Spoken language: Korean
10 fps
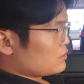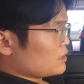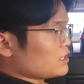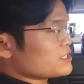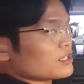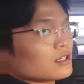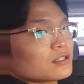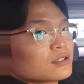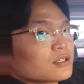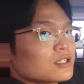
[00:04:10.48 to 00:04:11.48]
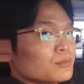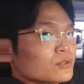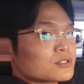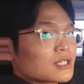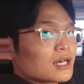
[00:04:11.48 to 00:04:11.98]
자, 이 차량 이렇게
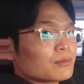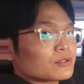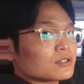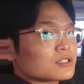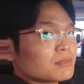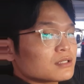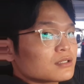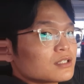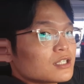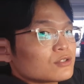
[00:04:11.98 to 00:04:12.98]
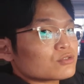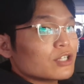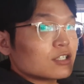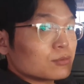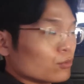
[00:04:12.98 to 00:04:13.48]
기본 4버튼 스마트키
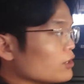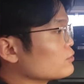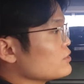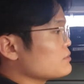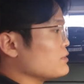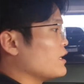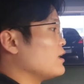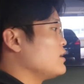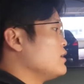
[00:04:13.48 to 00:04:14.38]
2개를 보유하고 있습니다.